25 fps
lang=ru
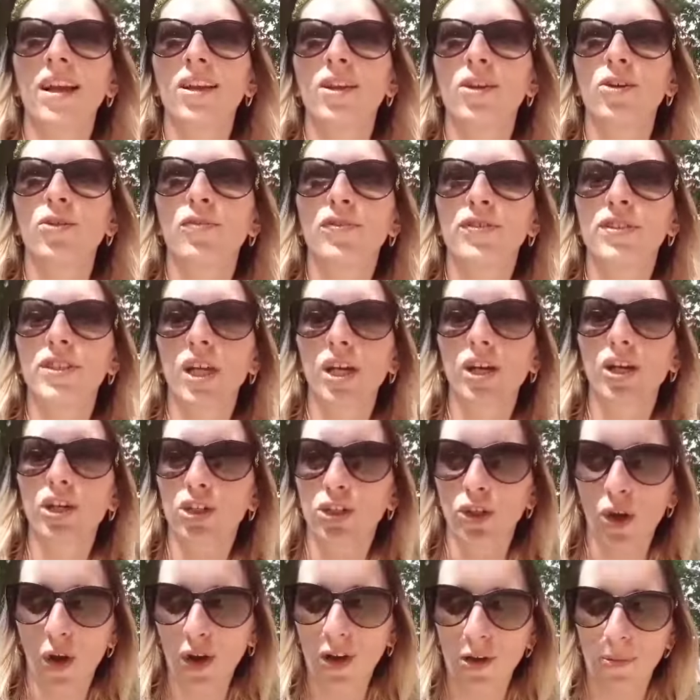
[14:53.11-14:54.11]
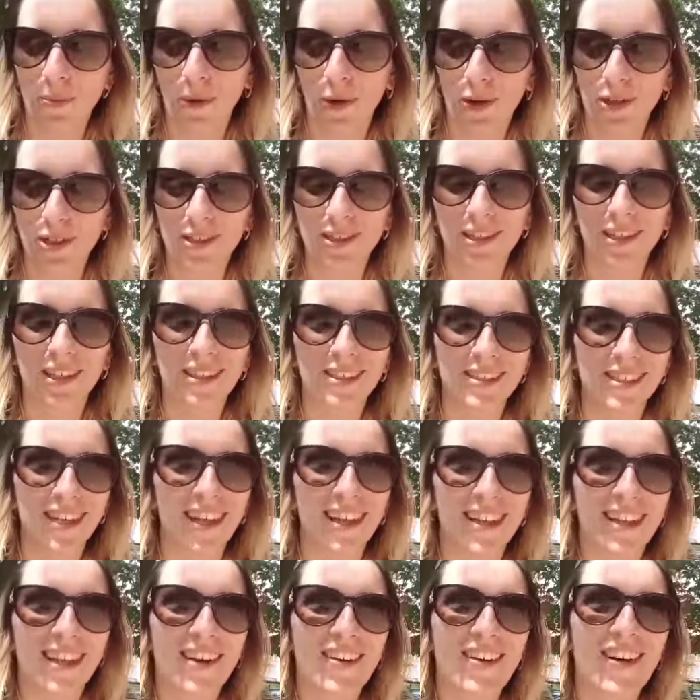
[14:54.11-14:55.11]
И у всех шок просто из-за
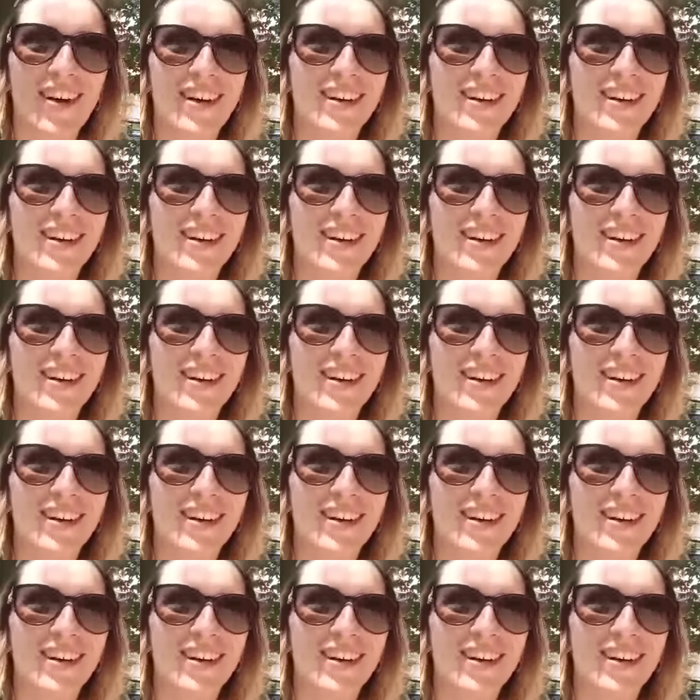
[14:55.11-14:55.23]
этого.